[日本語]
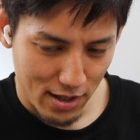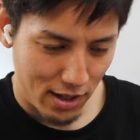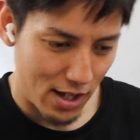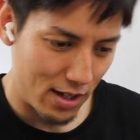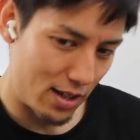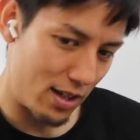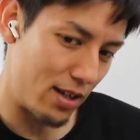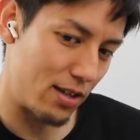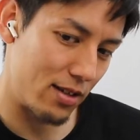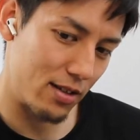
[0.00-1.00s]
左
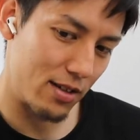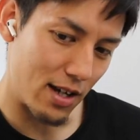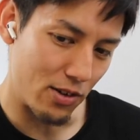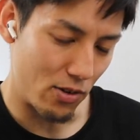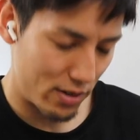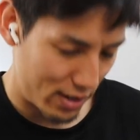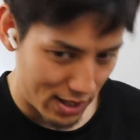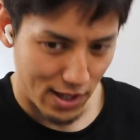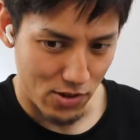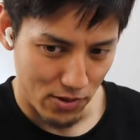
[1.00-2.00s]
に蹴っ
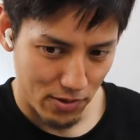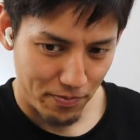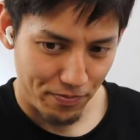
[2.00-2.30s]
たでしょ。